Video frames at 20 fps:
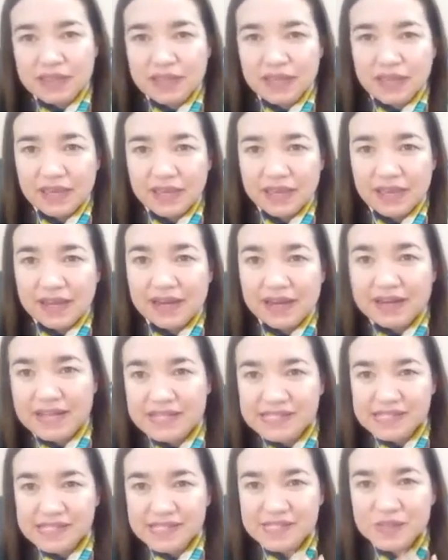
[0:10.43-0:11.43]
del
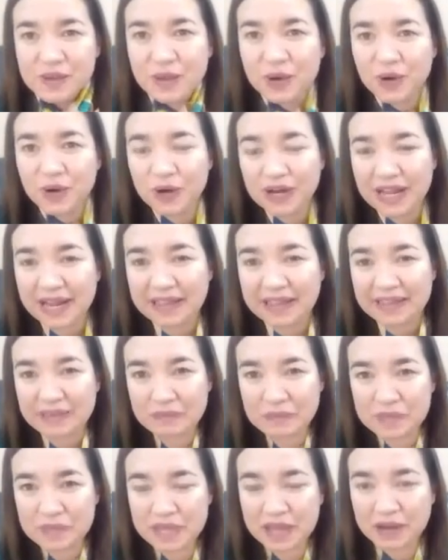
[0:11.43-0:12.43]
receso escolar de
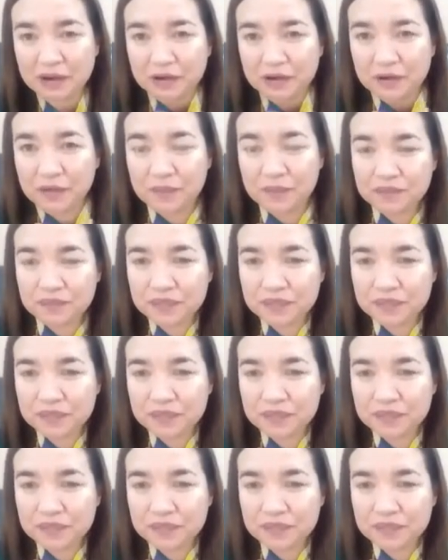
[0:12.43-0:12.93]
invierno.